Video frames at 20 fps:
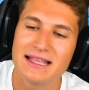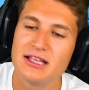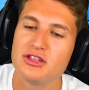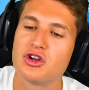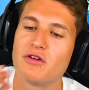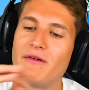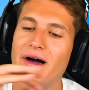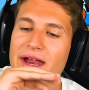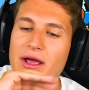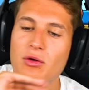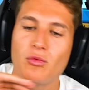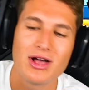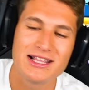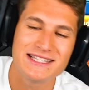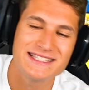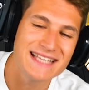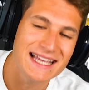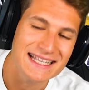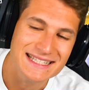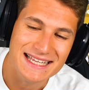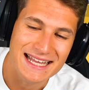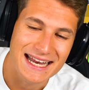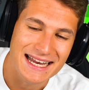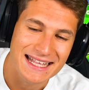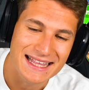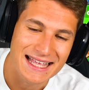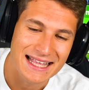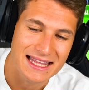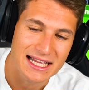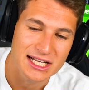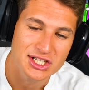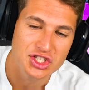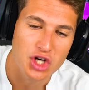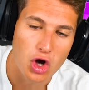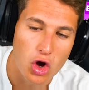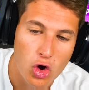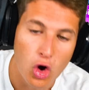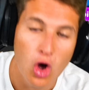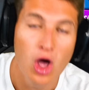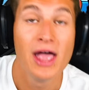di trovare qualsiasi rarità del
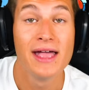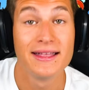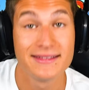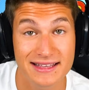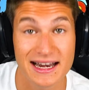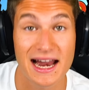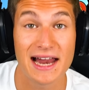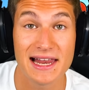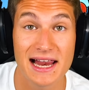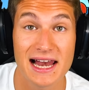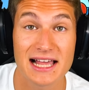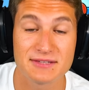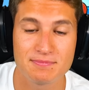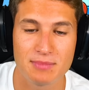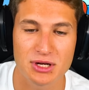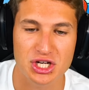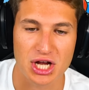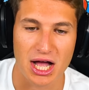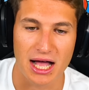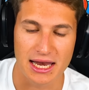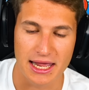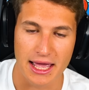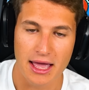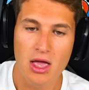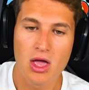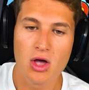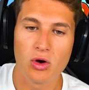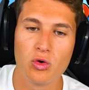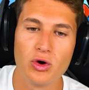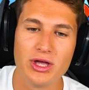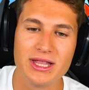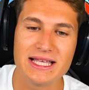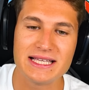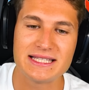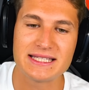gioco tranne la speciale. Quindi